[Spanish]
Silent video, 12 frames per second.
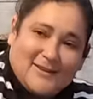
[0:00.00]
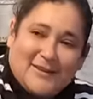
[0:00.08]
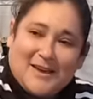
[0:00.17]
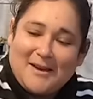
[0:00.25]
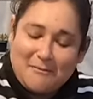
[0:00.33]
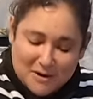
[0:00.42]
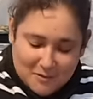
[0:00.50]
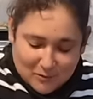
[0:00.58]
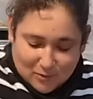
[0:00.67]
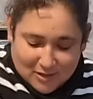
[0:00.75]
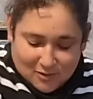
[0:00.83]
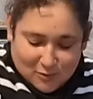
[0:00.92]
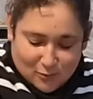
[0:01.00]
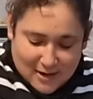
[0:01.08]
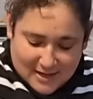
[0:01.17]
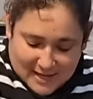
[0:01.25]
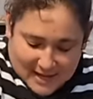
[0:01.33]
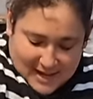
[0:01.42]
Que a mí no me gustan los
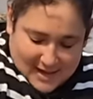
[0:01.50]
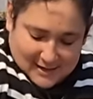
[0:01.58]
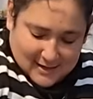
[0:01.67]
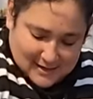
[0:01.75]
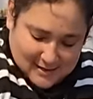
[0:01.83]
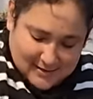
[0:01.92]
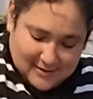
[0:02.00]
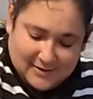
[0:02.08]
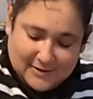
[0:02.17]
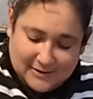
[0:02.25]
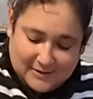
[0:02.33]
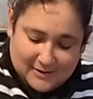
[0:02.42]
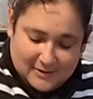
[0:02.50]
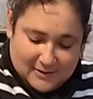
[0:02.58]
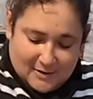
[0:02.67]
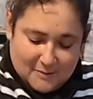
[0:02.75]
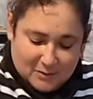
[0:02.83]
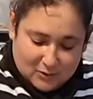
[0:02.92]
guantes.
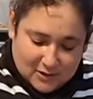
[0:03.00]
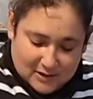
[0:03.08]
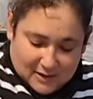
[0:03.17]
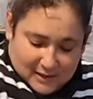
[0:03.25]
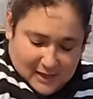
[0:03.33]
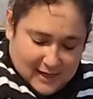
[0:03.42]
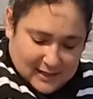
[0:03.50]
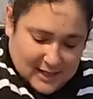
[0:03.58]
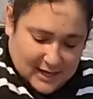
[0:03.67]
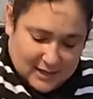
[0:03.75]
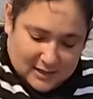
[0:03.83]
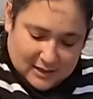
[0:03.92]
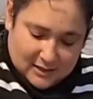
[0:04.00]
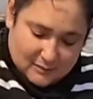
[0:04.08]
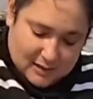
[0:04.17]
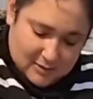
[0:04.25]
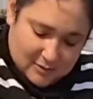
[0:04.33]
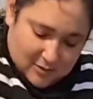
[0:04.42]
No me gusta sentir la tierra entre las
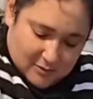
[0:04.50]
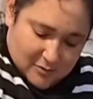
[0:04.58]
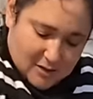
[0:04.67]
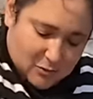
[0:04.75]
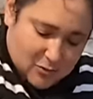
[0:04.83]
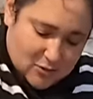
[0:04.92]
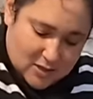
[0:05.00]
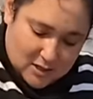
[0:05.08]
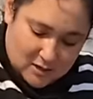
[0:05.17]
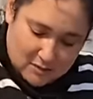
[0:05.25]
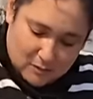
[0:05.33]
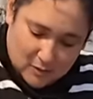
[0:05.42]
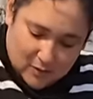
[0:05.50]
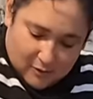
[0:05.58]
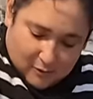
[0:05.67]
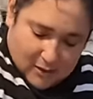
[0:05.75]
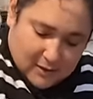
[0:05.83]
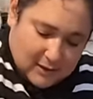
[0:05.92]
manos. Mi esposo dice que me ponga
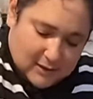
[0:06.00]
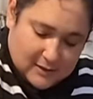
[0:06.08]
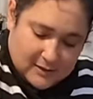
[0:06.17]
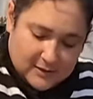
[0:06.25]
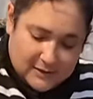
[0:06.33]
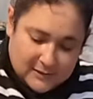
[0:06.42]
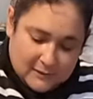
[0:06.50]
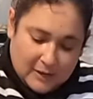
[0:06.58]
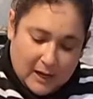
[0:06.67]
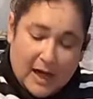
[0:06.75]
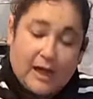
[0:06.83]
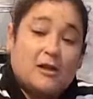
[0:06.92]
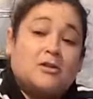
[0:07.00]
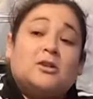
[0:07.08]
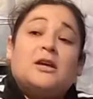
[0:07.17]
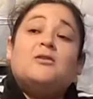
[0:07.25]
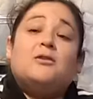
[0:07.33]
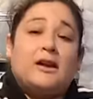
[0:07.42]
guantes. Allá lo
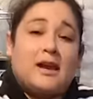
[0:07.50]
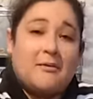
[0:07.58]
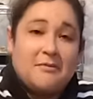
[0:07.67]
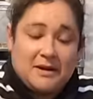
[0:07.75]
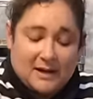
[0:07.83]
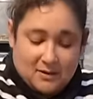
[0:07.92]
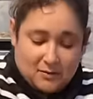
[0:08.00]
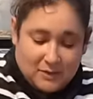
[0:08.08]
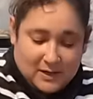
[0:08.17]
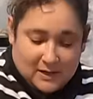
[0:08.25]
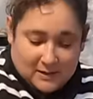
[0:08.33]
tengo, allá mirándome.